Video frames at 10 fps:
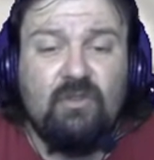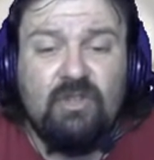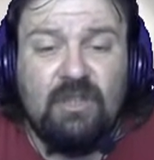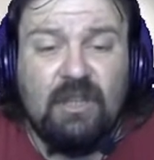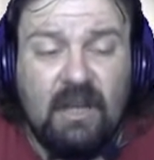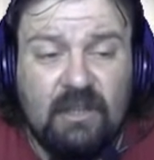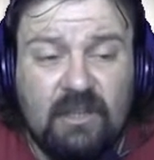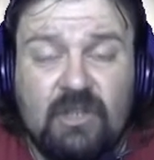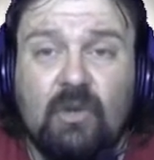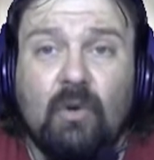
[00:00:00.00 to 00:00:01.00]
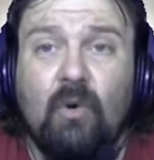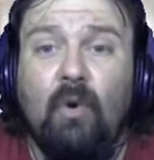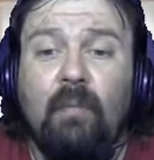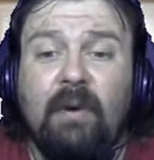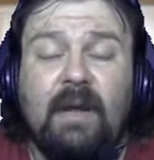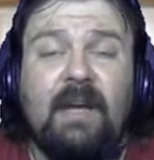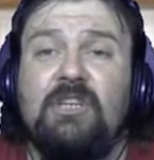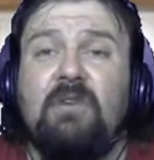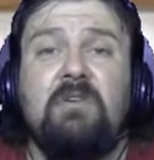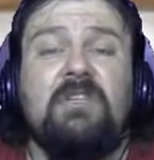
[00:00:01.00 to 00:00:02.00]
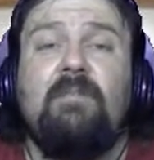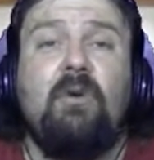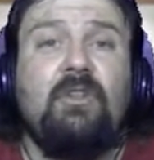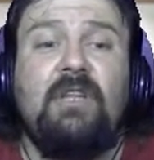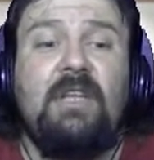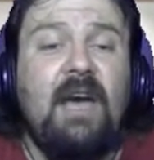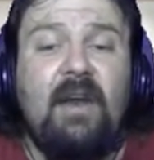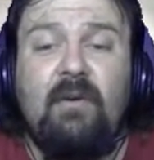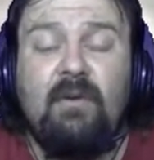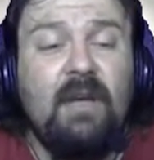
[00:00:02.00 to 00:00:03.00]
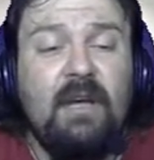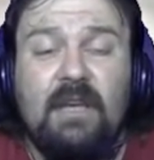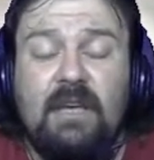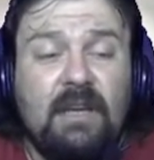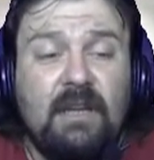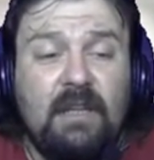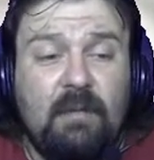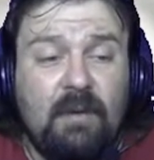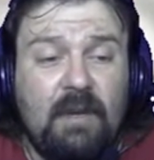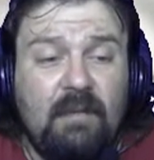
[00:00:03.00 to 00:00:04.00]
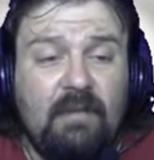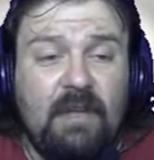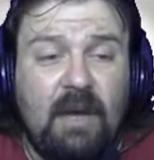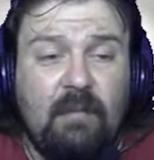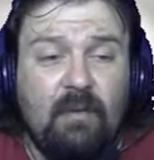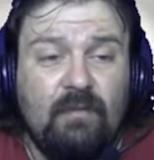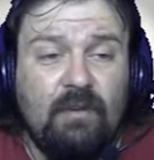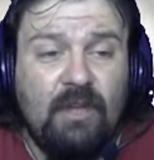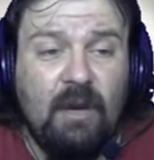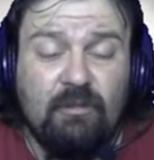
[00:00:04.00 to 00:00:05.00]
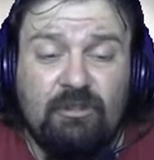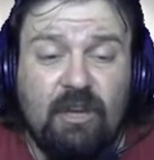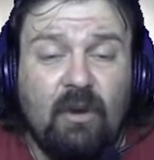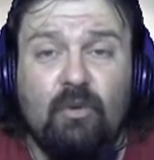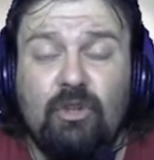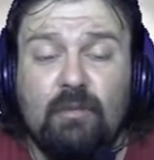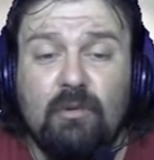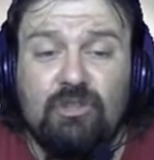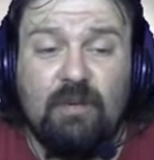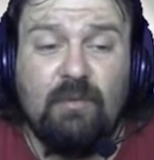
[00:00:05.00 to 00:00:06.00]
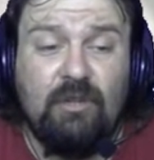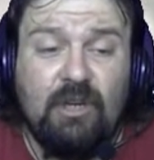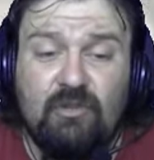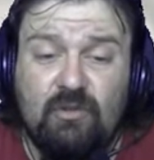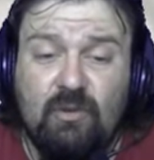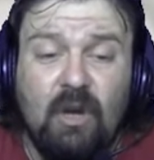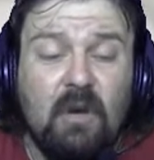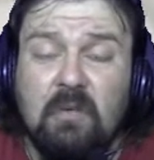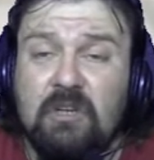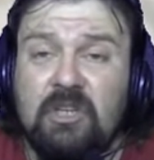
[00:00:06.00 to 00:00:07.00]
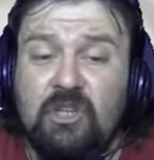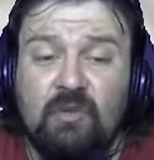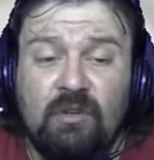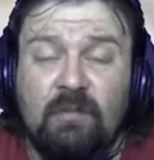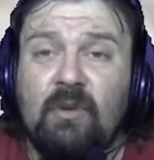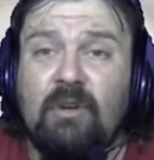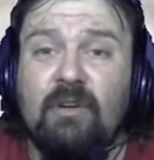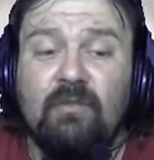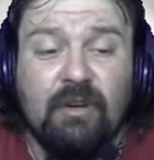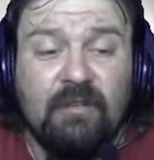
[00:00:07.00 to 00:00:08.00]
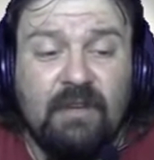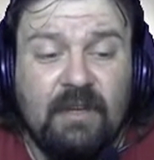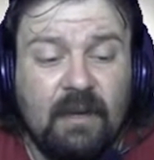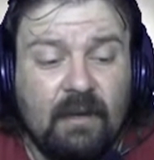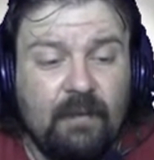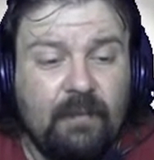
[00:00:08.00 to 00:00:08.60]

Sociedad se ce lo compra che c'ha questa botta di ano incredibile vediamo vediamo se all'ultimo riusciamo a tirare su questi 5 milioni fuori via